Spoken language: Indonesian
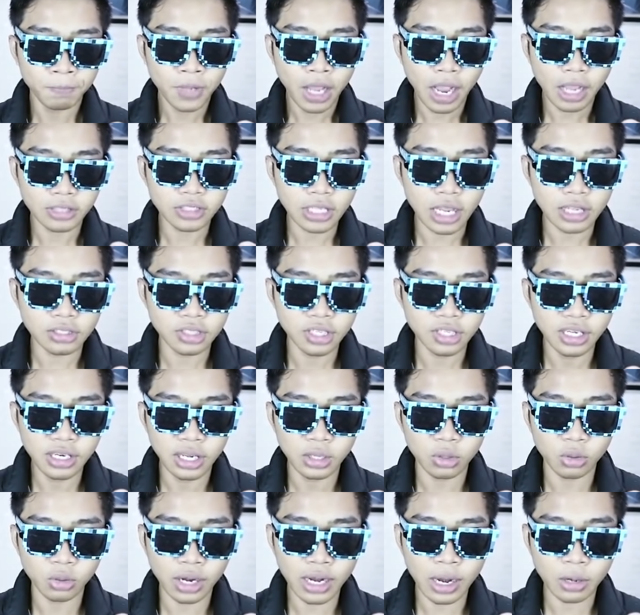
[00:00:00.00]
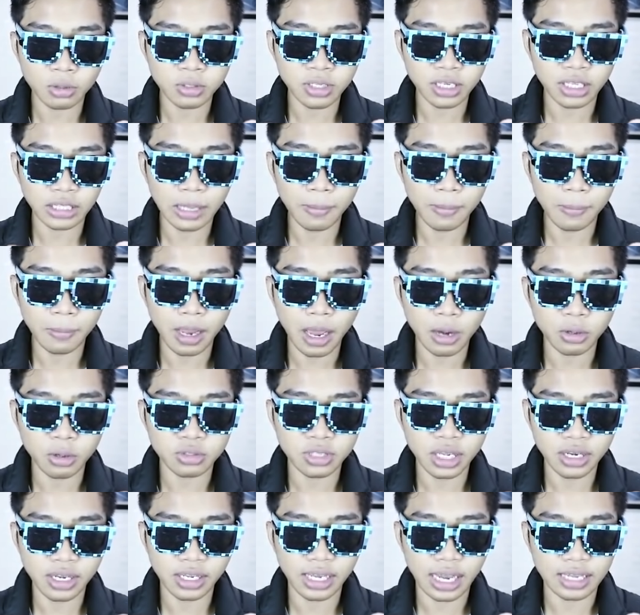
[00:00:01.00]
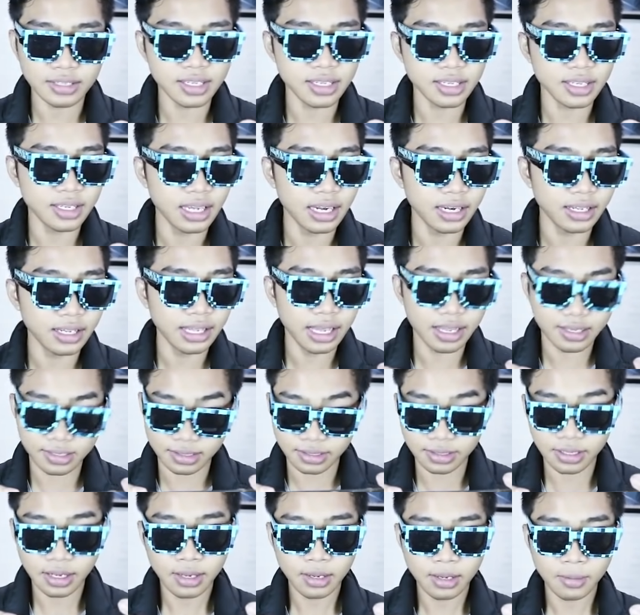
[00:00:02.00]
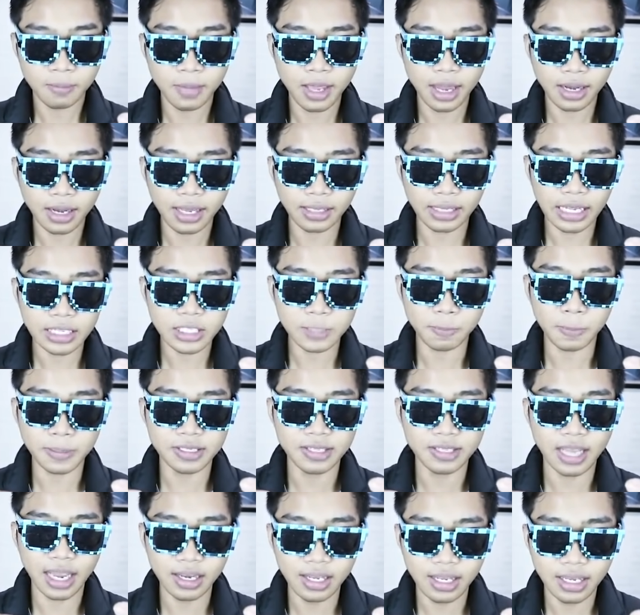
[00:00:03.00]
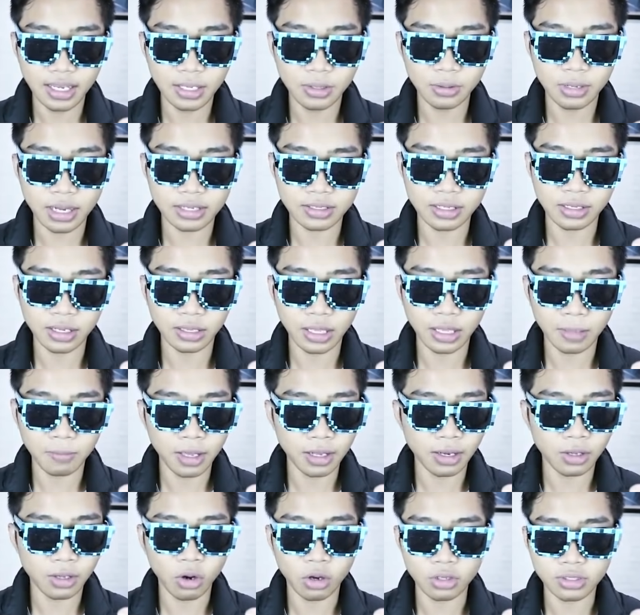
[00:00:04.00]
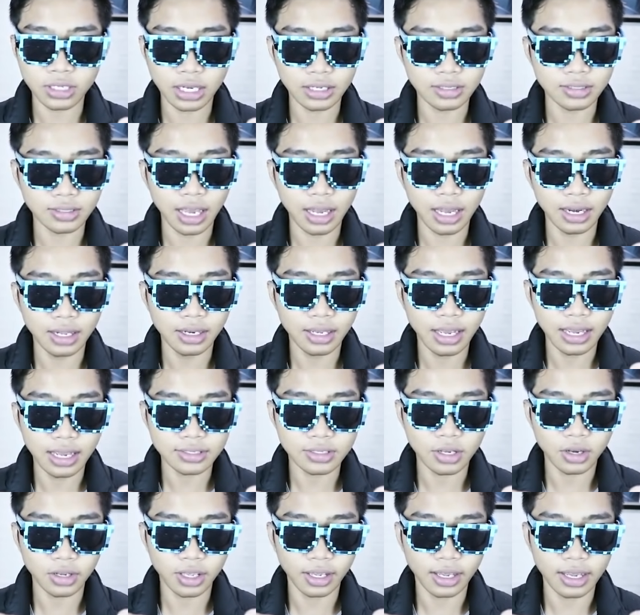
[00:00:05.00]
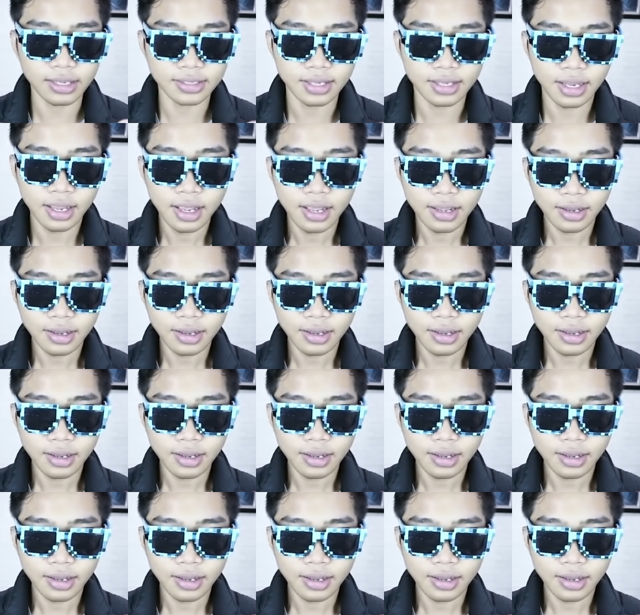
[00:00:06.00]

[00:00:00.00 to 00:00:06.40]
assassin gitu kan harusnya kita harusnya dikasih kill guys biar kita cepet jadi gitu guys ini timnya ini kocak sekali nih guys oke okay, guys